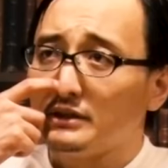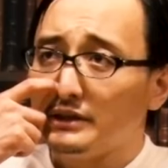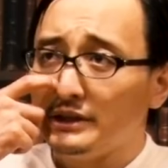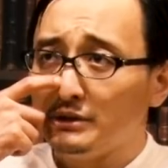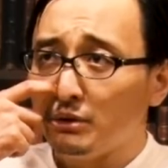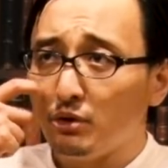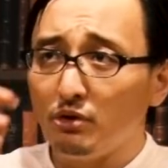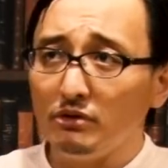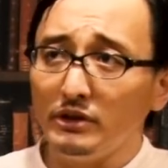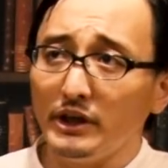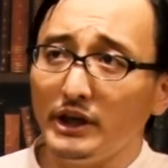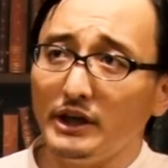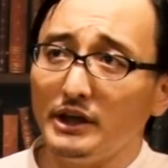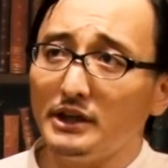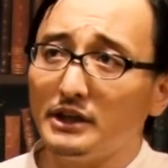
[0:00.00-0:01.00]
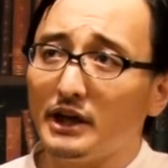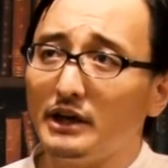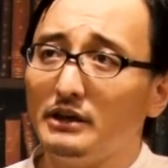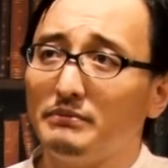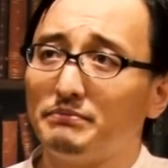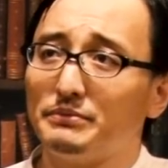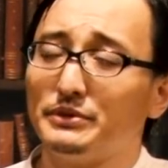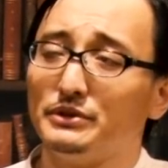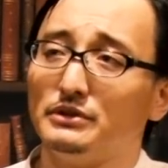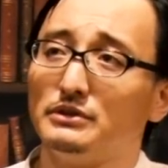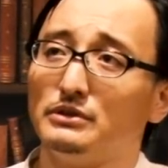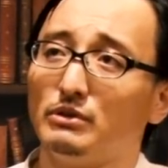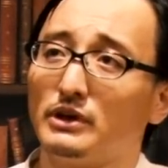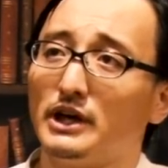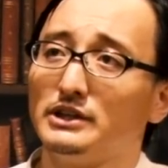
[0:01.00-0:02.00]
日本兵イプ
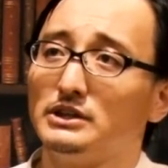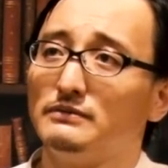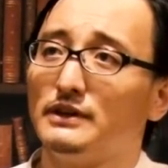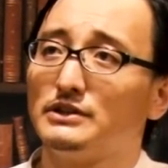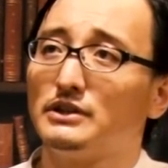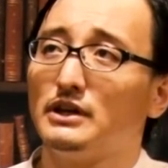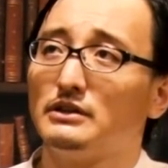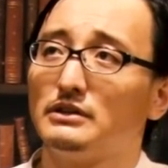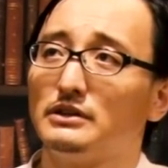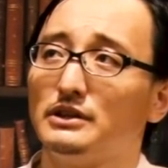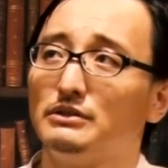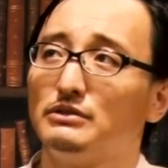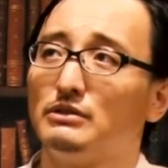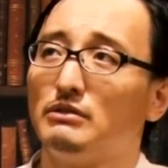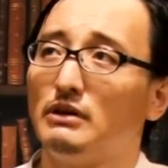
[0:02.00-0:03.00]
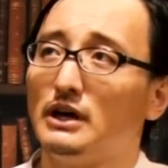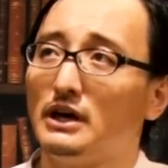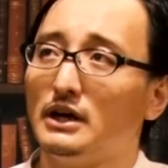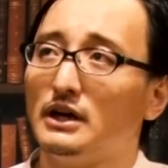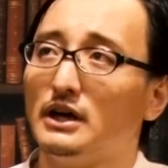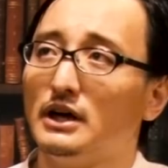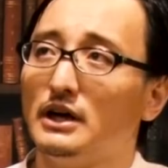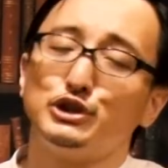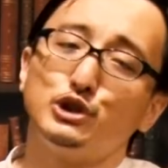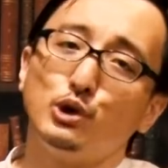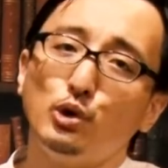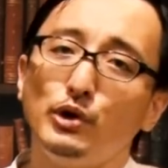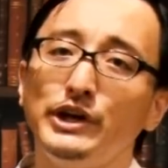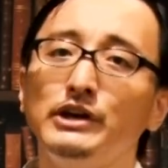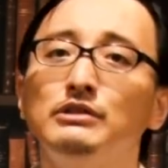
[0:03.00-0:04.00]
の鹿島さんっていうのは
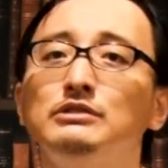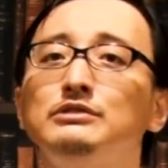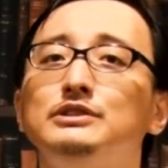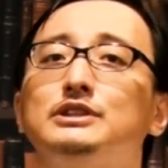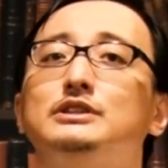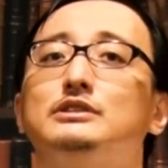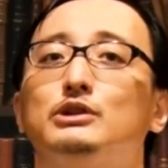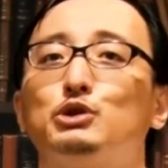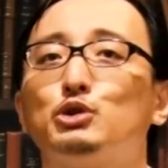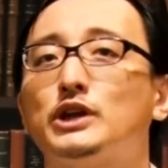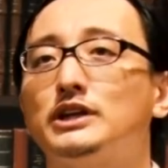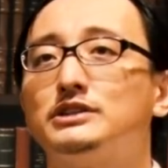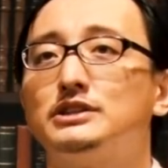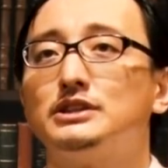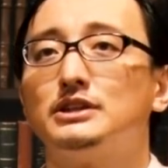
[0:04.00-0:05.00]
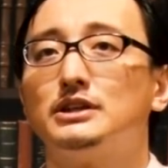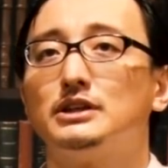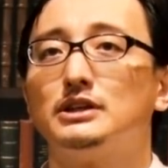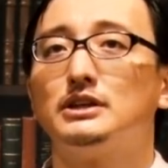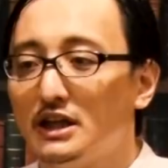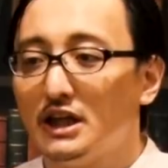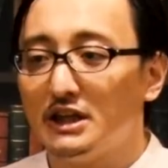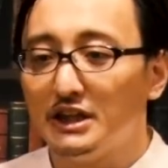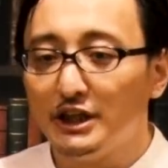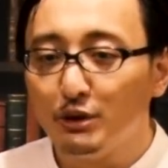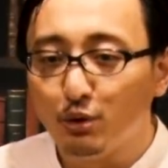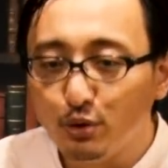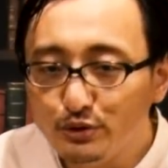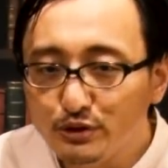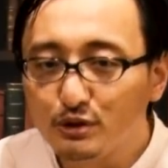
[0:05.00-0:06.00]
少尉軍人の人たちで日
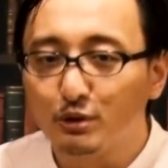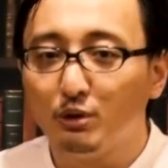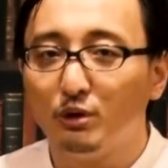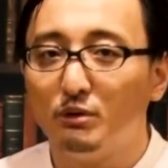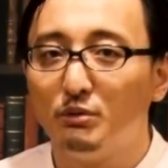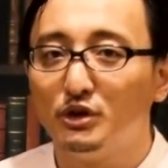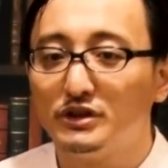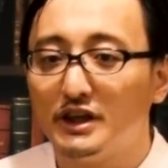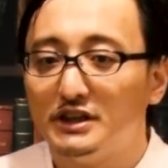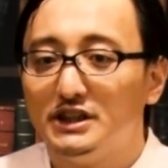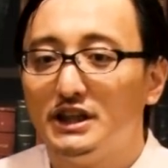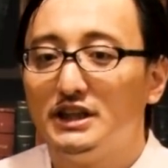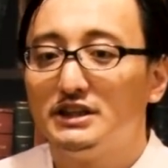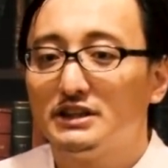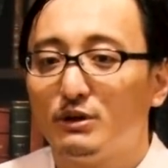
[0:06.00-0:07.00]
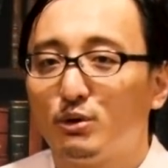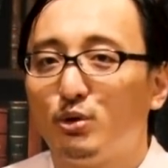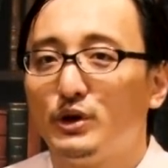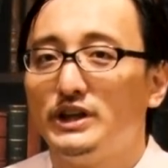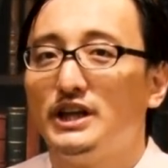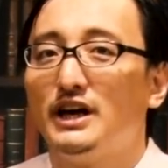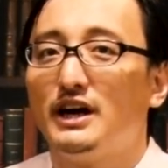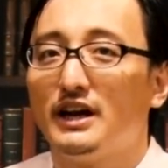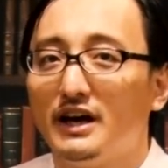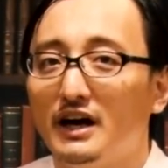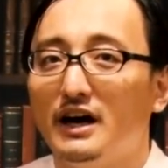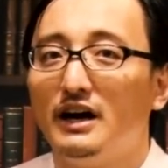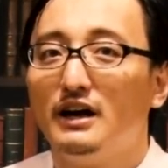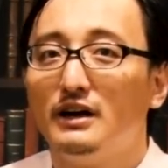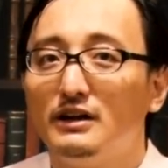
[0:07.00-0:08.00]
本刀を持って自転車をこぎなが
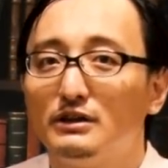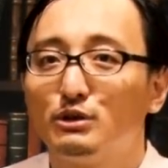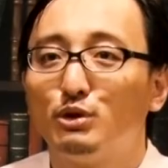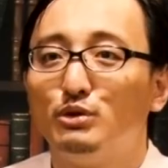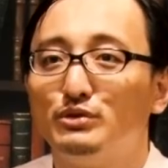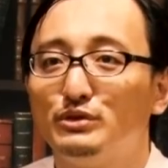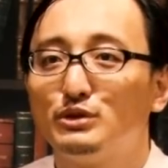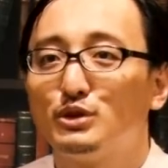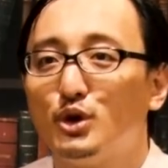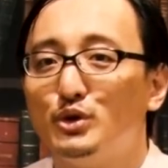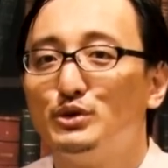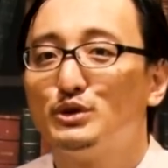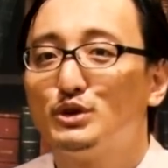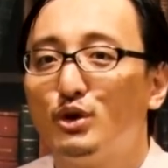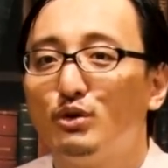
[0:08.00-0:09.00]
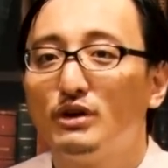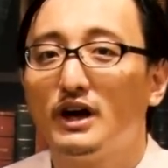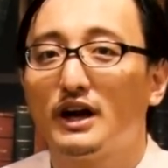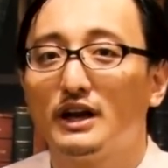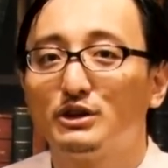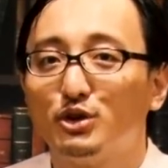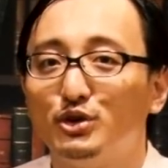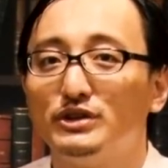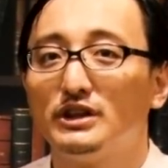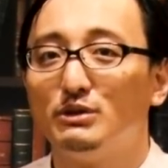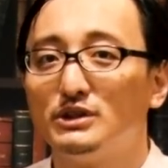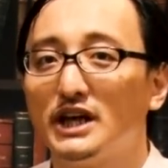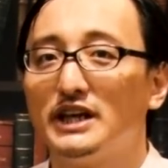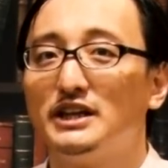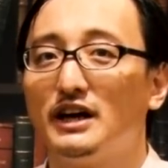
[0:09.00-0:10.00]
らトントントンからトンって
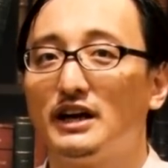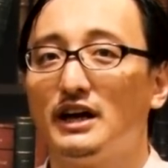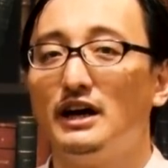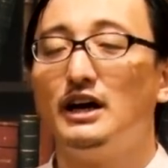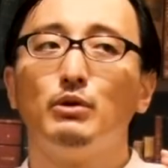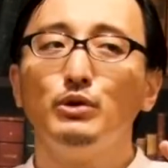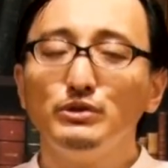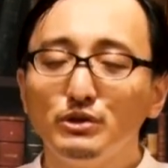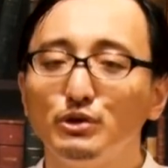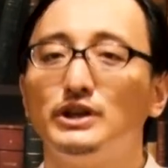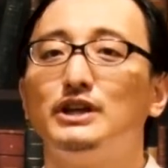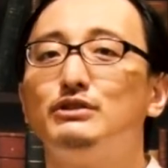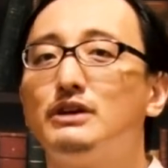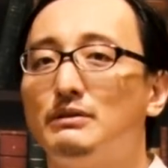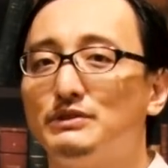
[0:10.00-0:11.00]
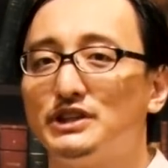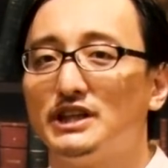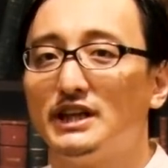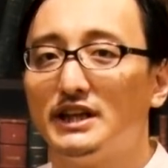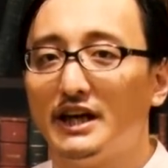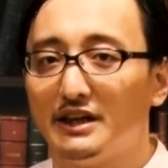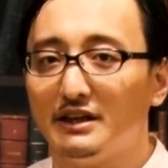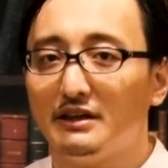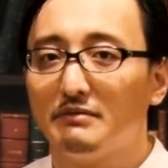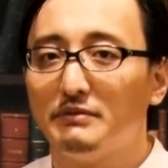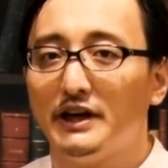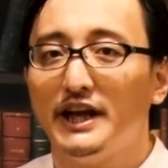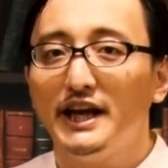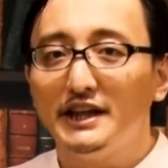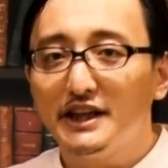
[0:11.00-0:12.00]
歌いながら本当にいるかもしれない、
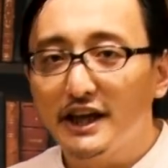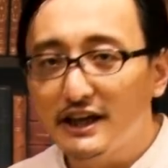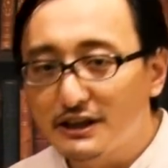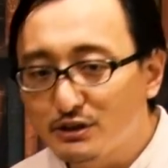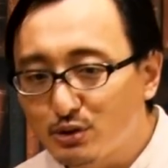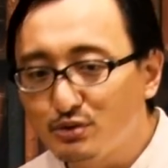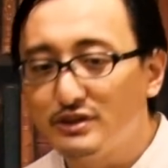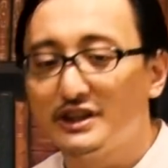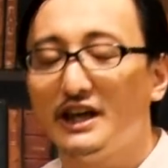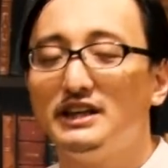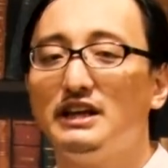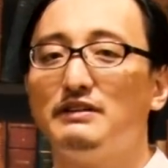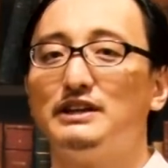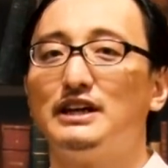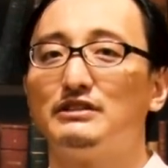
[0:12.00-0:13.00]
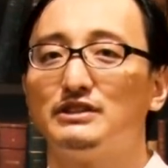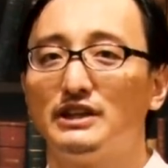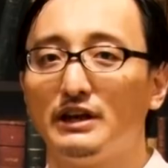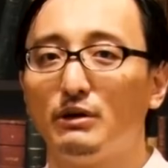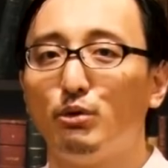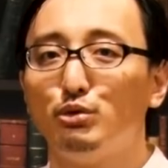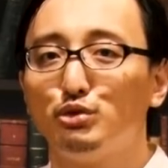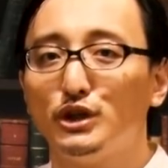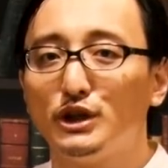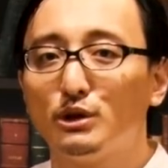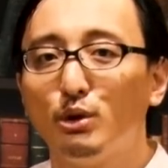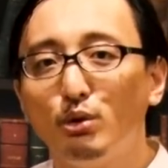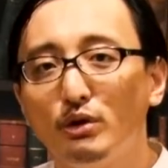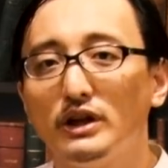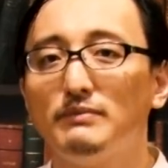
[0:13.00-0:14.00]
まあ、霊的な存在ではなくて本当に
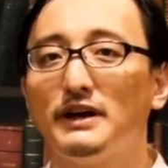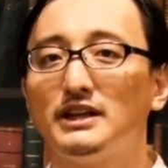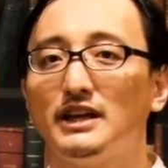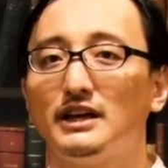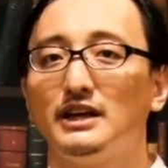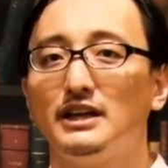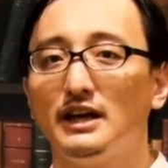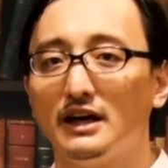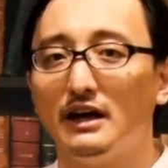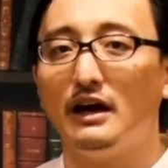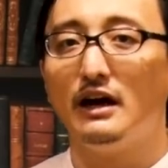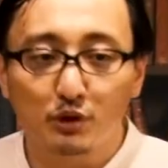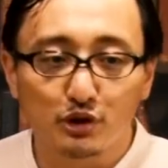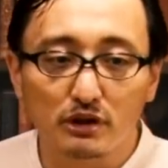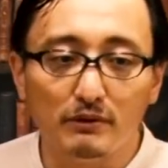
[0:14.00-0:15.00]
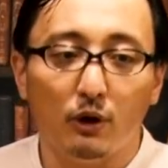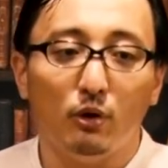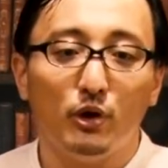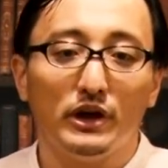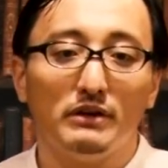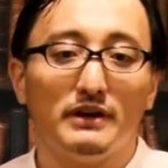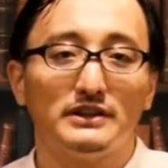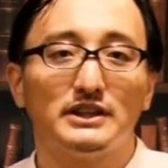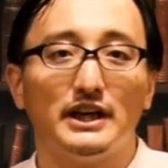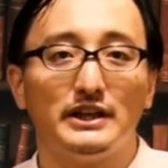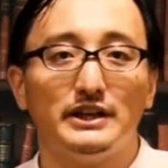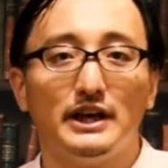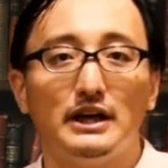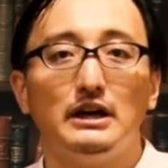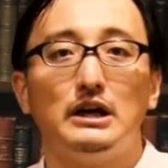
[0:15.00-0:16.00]
通り魔的なもっと言えばお岩さ
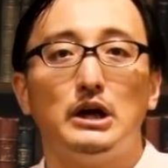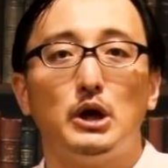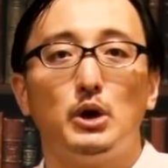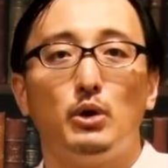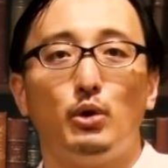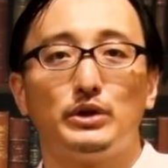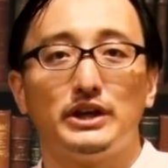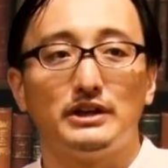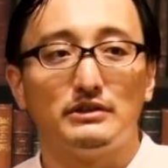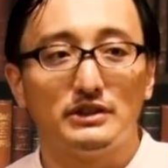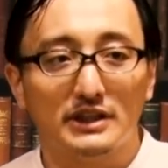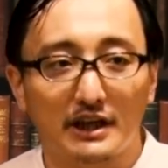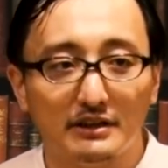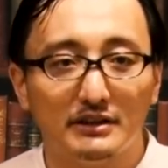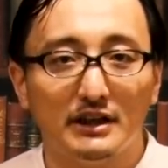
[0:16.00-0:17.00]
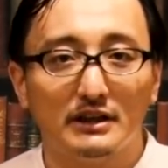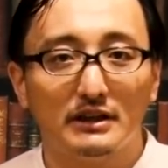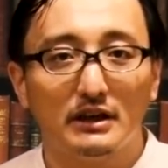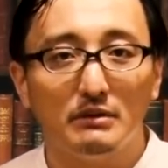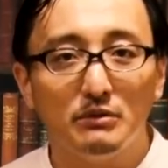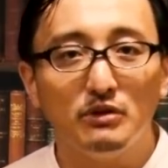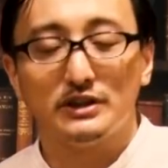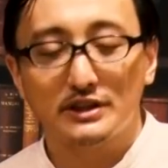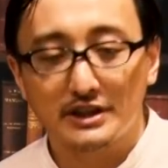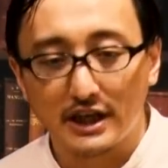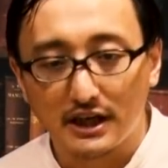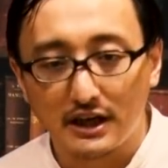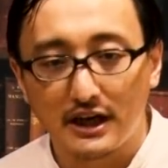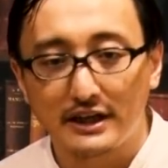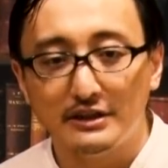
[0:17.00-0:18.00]
んやお菊さんなんかも
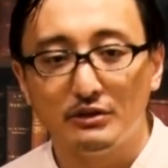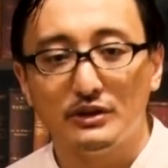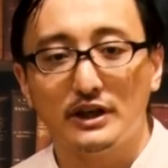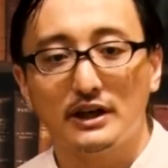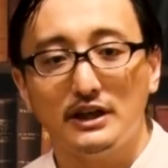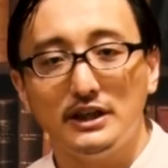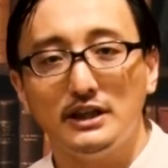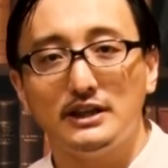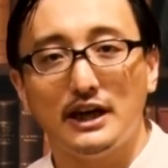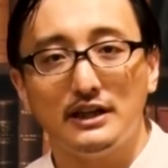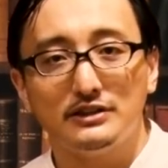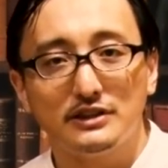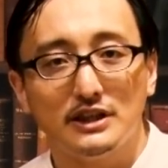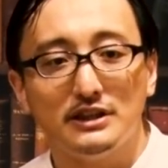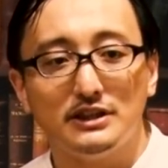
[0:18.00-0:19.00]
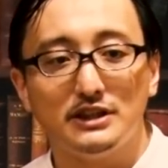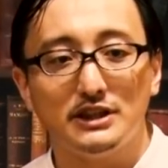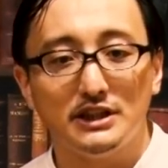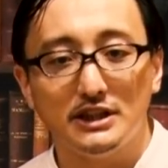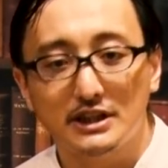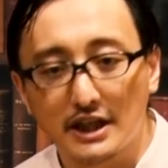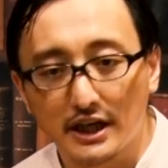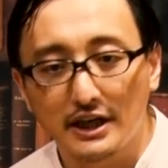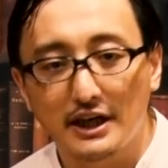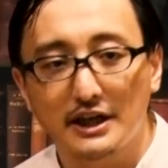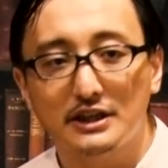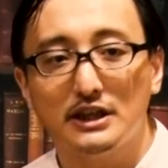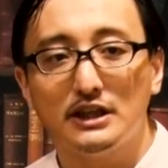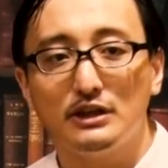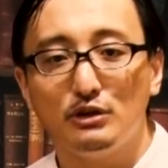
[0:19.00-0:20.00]
社会の中で男性に虐げら
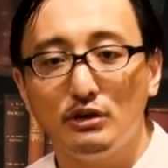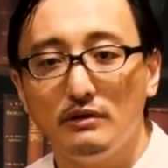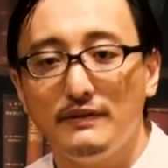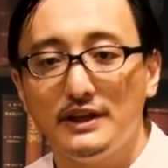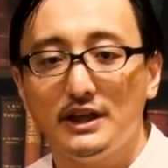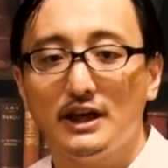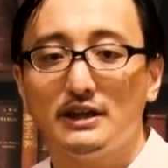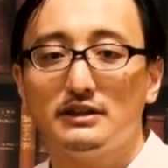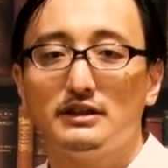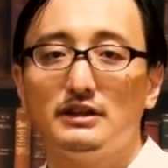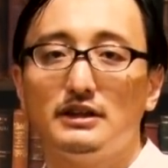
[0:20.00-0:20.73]
れてひどい目にあっ